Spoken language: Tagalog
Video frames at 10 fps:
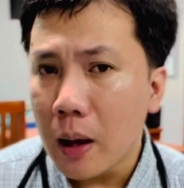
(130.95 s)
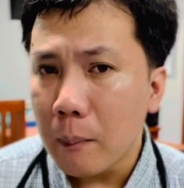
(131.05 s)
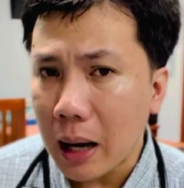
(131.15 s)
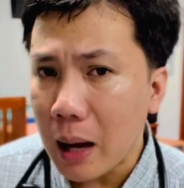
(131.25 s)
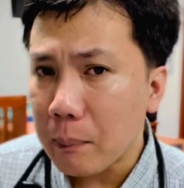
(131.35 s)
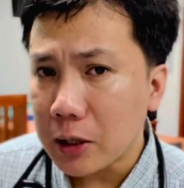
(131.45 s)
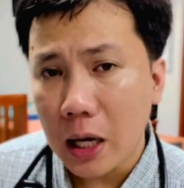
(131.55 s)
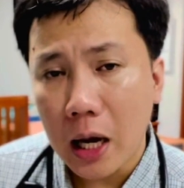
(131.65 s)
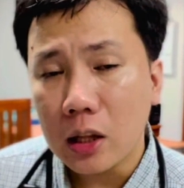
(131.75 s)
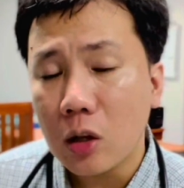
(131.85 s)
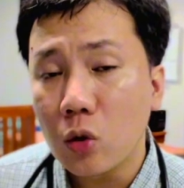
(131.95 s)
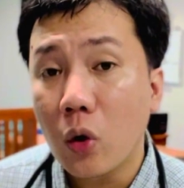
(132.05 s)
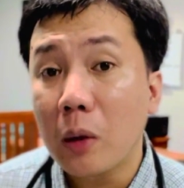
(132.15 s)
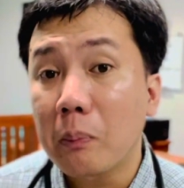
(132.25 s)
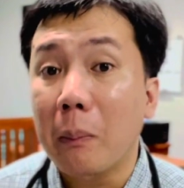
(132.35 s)
Pangapat na
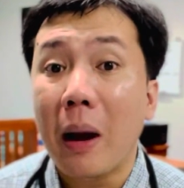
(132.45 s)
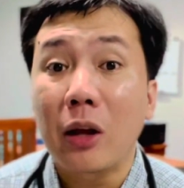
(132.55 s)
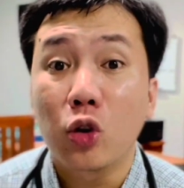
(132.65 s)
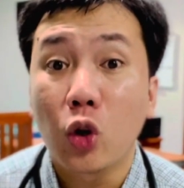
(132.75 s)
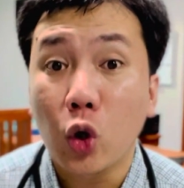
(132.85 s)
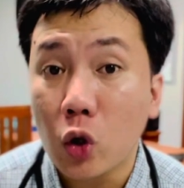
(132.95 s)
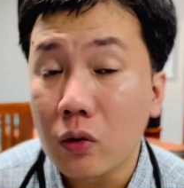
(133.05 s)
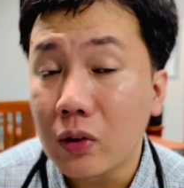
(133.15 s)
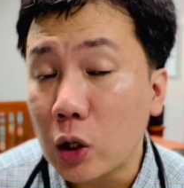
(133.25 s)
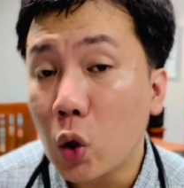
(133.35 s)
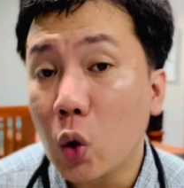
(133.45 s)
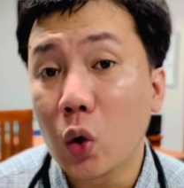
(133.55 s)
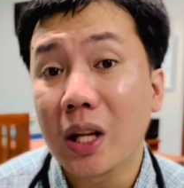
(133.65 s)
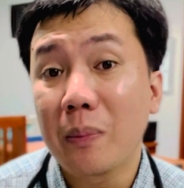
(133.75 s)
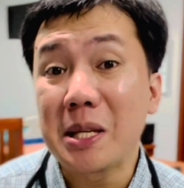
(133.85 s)
katanungan, paano Dr. Vito
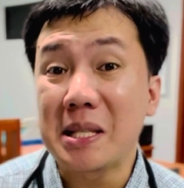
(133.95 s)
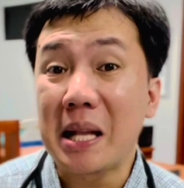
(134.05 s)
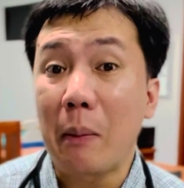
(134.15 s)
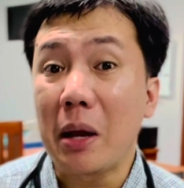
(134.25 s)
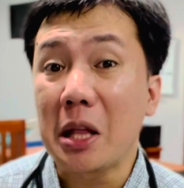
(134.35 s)
kung na-miss namin?